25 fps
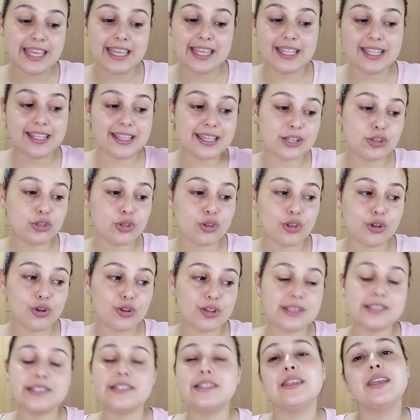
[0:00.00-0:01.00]
y ya todo lo
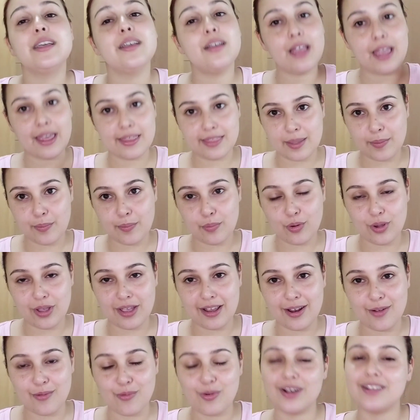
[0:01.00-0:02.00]
que sigue es después a
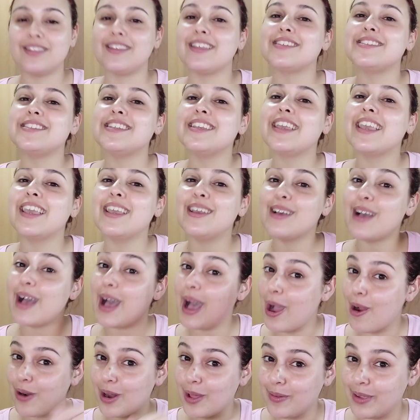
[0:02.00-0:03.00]
la vuelta. Así que
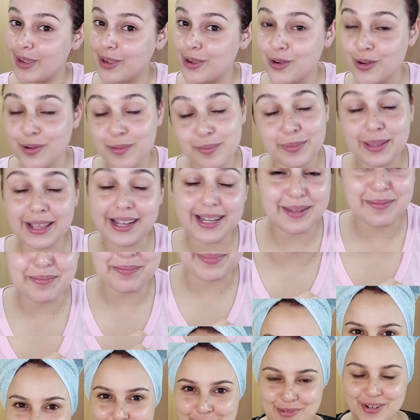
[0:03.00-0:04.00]
ahora vengo bien Bueno,
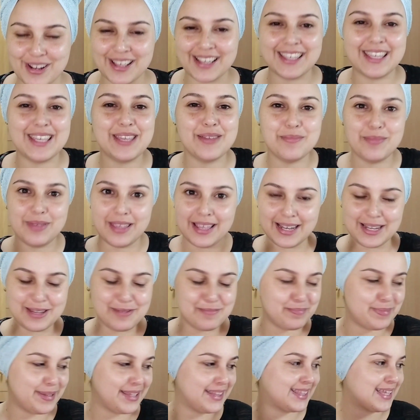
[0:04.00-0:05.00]
ya estoy por aquí, bien
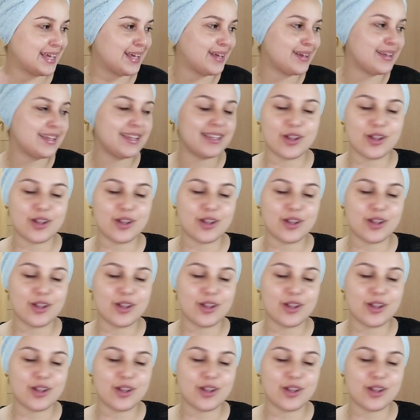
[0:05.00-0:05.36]
limpita.